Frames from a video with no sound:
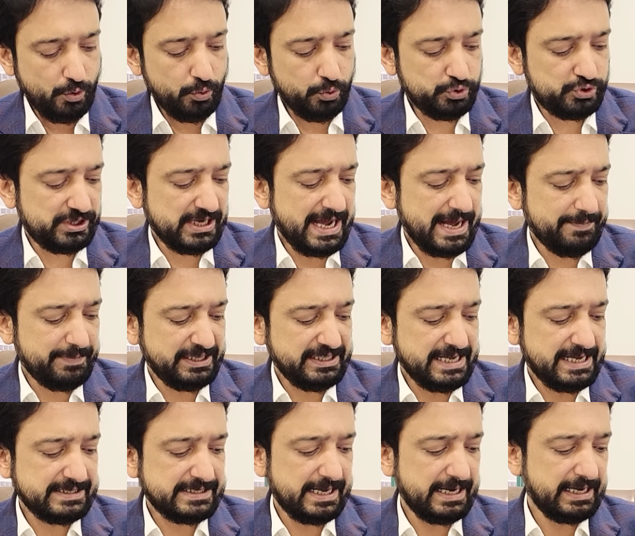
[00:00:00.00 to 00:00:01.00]
उससे आप
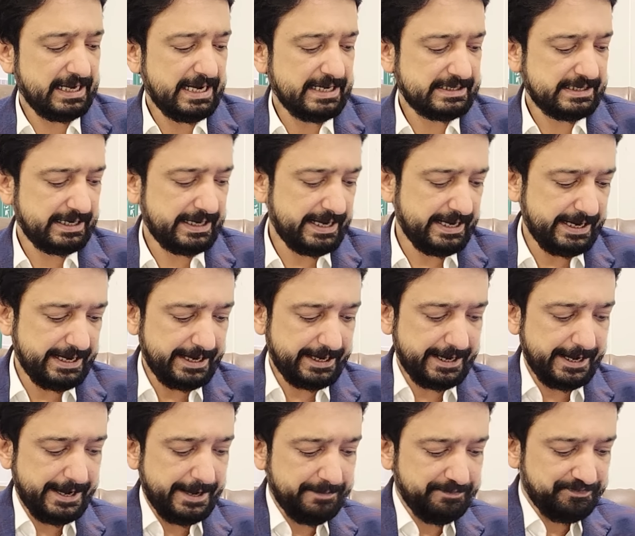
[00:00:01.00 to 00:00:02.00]
अंदाज़ा लगा सकेंगे
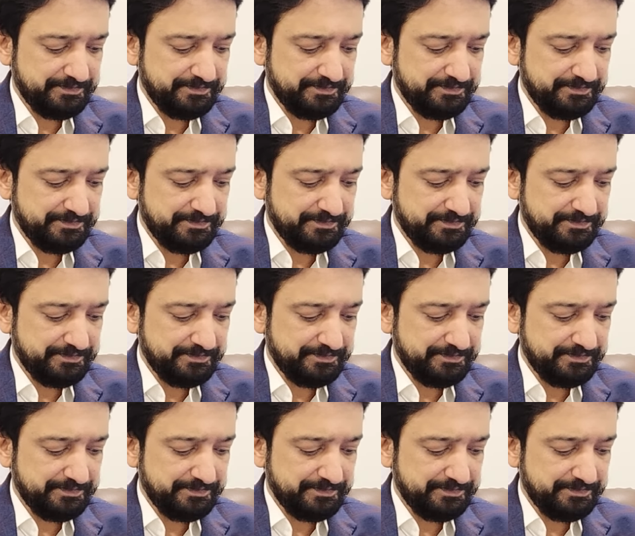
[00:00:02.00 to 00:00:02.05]
कि